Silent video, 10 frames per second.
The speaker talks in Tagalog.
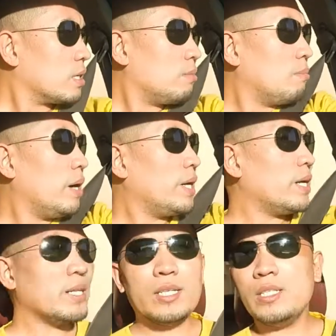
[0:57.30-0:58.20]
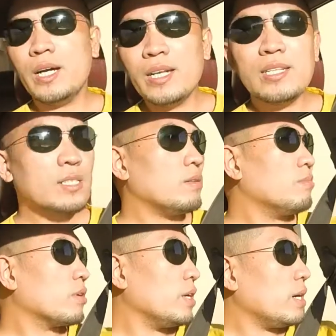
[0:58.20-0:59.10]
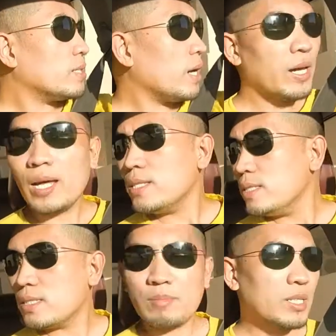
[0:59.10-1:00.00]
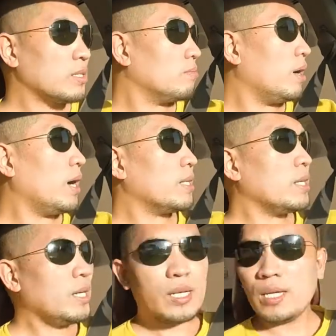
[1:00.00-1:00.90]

kababayan natin dyan sa Burias Island sa Masbate